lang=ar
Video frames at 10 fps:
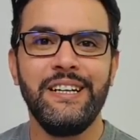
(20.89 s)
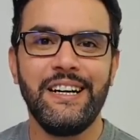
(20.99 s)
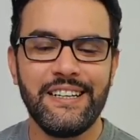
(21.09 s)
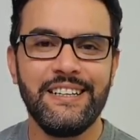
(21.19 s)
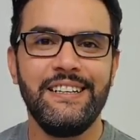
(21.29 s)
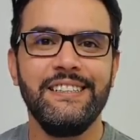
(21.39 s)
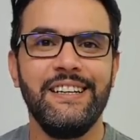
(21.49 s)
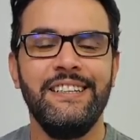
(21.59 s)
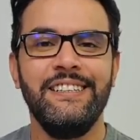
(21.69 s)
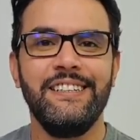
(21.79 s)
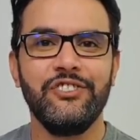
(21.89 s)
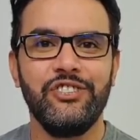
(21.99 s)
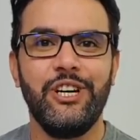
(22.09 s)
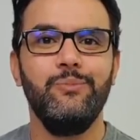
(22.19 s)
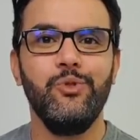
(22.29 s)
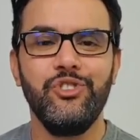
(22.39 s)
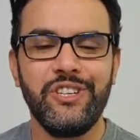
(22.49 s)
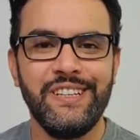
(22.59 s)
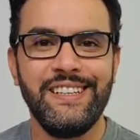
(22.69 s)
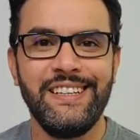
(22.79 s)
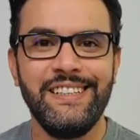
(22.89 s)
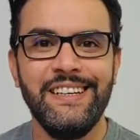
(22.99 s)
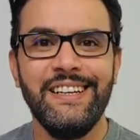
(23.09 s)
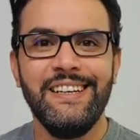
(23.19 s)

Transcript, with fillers: قررت أن نرجع مجددا